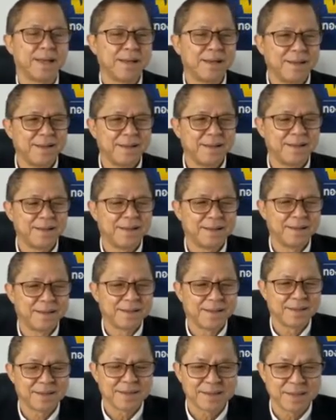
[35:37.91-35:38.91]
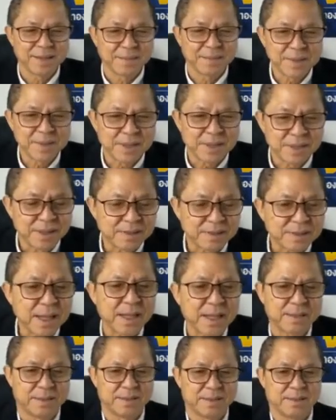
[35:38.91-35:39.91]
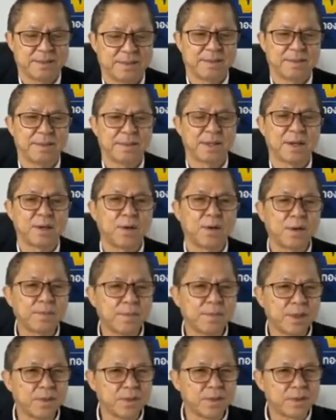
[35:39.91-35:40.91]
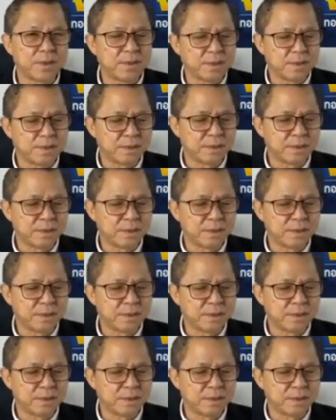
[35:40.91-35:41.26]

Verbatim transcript: ก็คือเกี่ยวกับเรื่องของการใช้